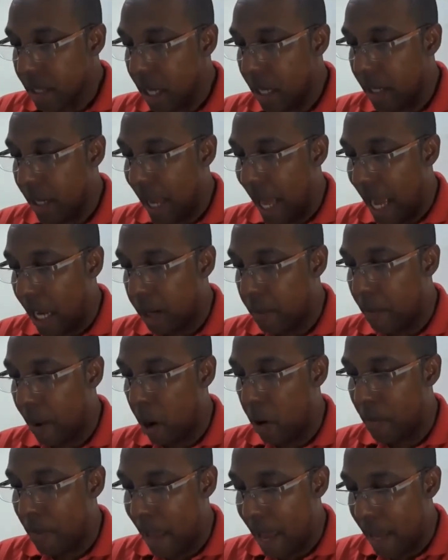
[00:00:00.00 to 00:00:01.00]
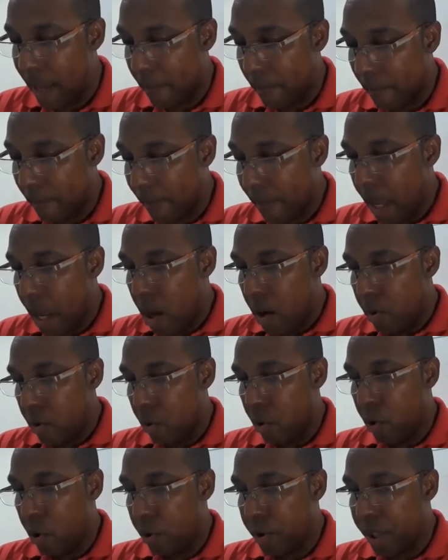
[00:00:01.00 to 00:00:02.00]
Lago Baomé,
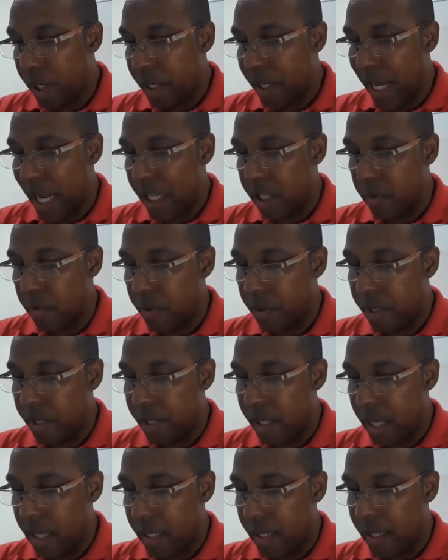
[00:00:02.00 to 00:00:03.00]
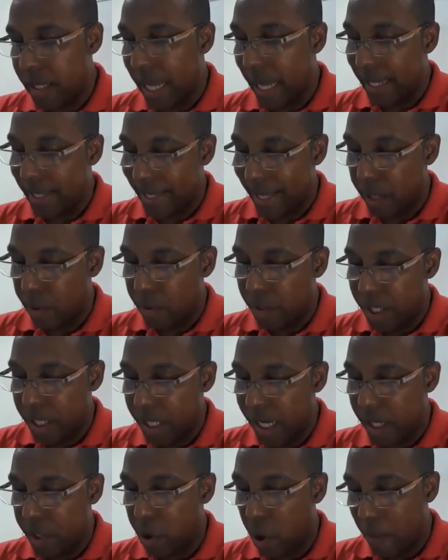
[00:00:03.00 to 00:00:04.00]
o 33º
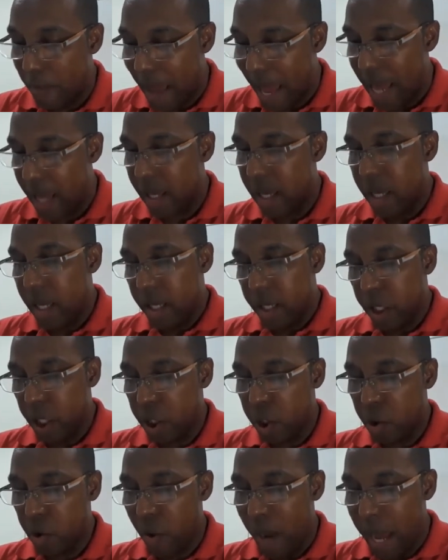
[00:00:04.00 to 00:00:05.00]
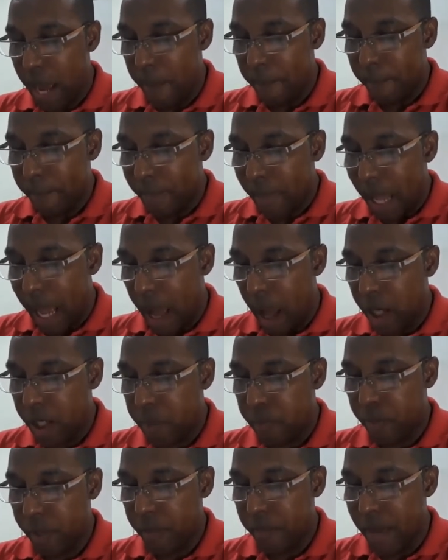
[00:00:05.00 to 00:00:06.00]
dia de Omé, isto é, as
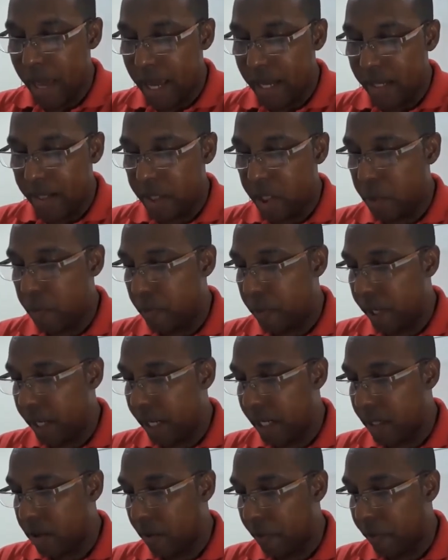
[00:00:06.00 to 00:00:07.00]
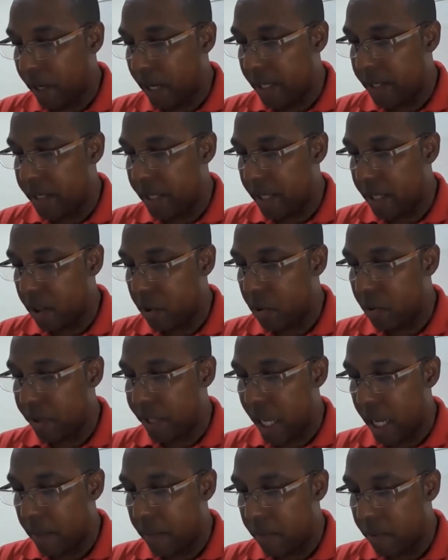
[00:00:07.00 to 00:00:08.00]
primeiras espigas oferecidas no
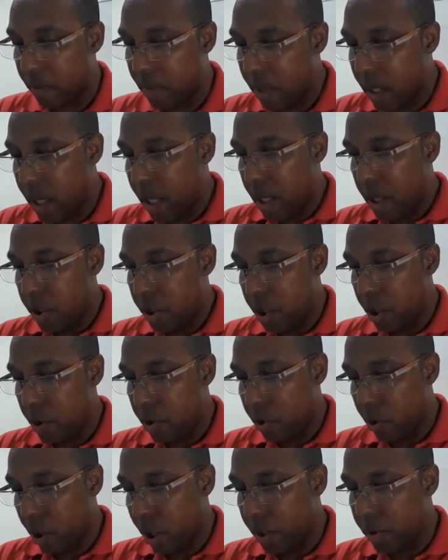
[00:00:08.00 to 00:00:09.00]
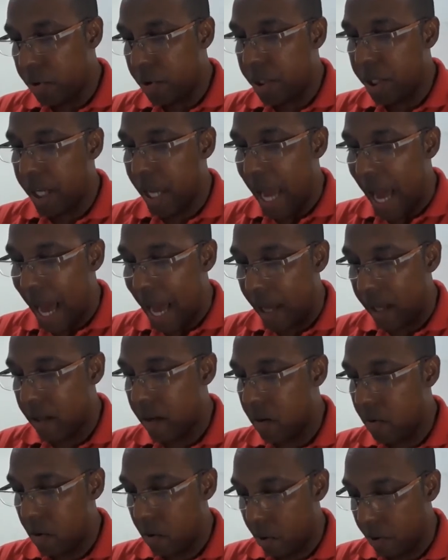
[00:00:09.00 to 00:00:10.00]
templo, 18 de
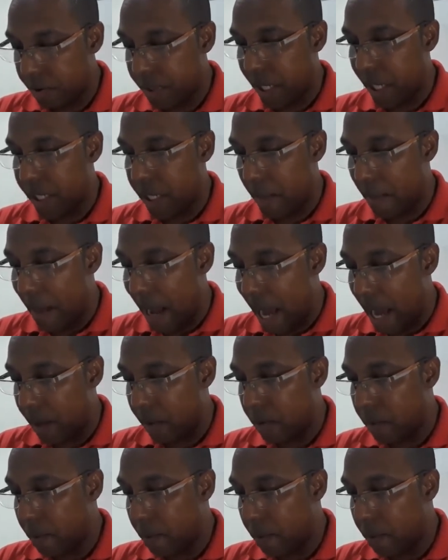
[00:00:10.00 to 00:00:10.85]
Iá, ou seja, maio.